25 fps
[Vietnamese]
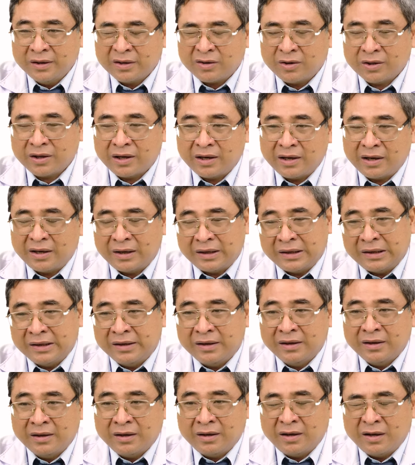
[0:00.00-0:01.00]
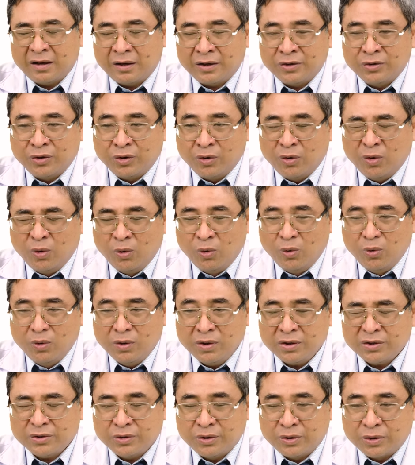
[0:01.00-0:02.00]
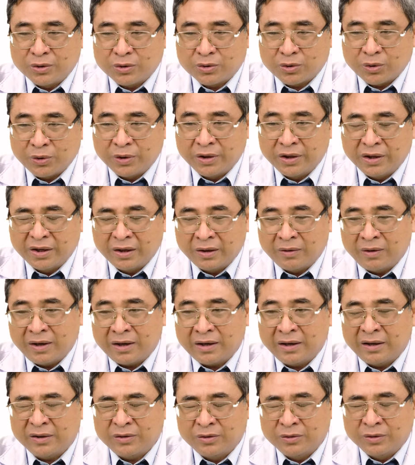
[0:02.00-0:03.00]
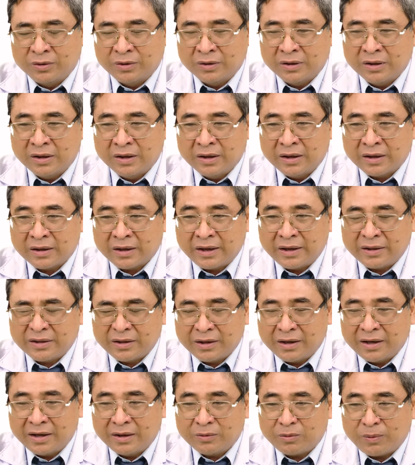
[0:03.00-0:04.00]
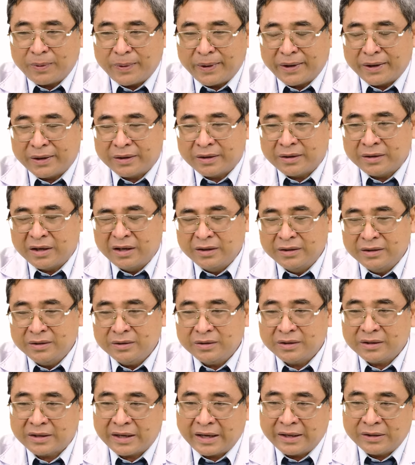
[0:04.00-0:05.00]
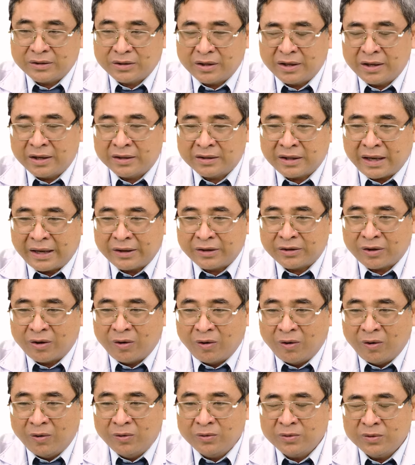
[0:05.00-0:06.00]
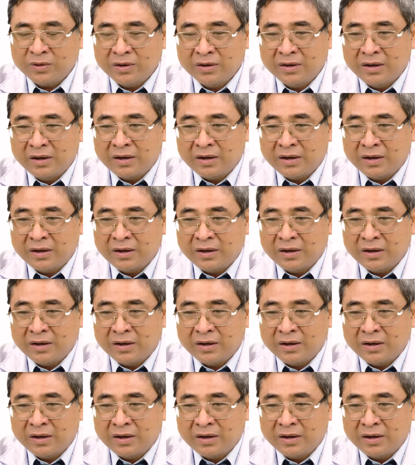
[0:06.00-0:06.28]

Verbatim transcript: có thể là đường uống, đường truyền hoặc là đường gây tê hoặc cứng, gây tê tại chỗ,